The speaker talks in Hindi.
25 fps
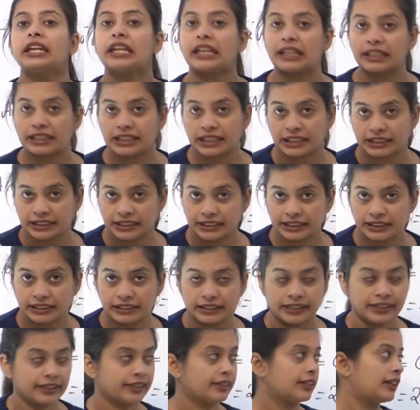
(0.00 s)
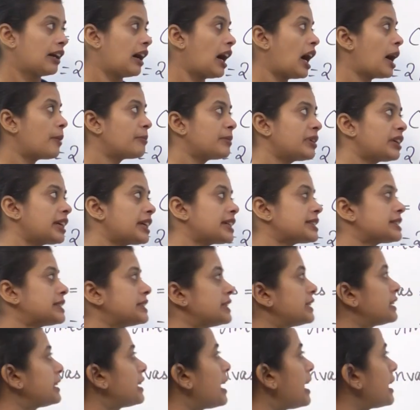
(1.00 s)
एक टेंट की है हमें
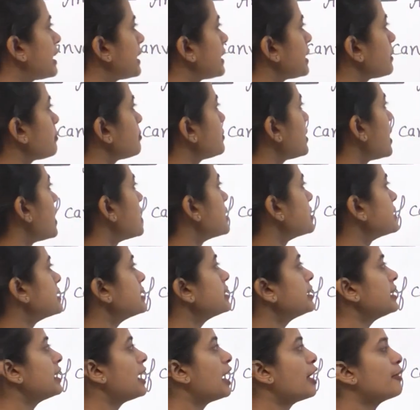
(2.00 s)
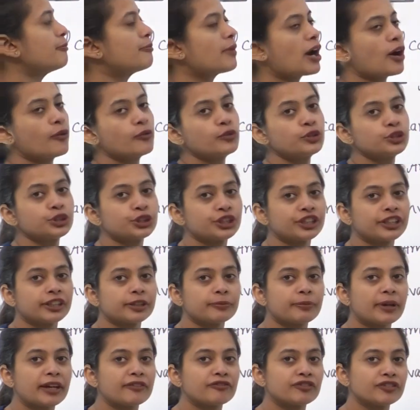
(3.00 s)
कैसे निकालना है अपना आंसर अमाउंट
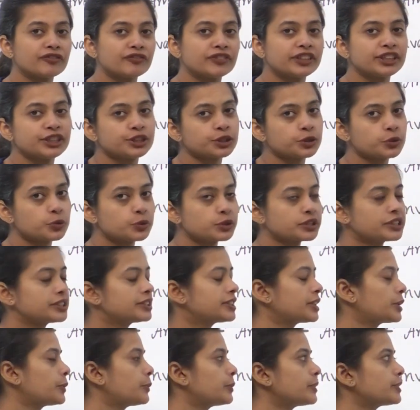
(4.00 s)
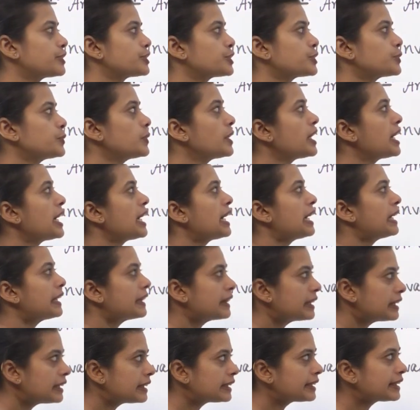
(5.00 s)
शेयर्ड बाय फिफ्टी स्कूल्स इज इक्वल्स टू
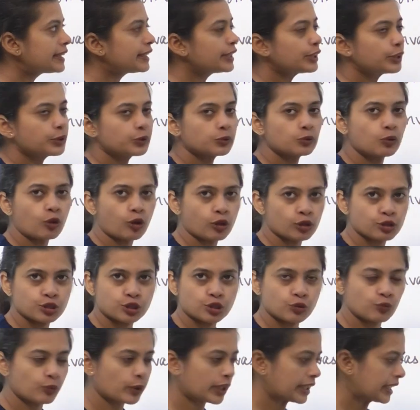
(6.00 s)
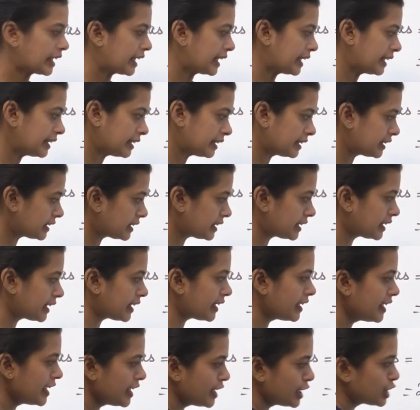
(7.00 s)
थर्टी इंटू कॉस्ट ऑफ वन टेंट ठीक
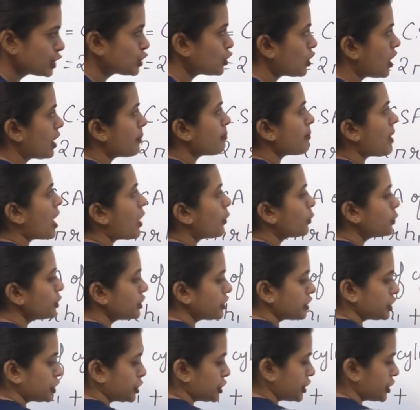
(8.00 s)
है सो अमाउंट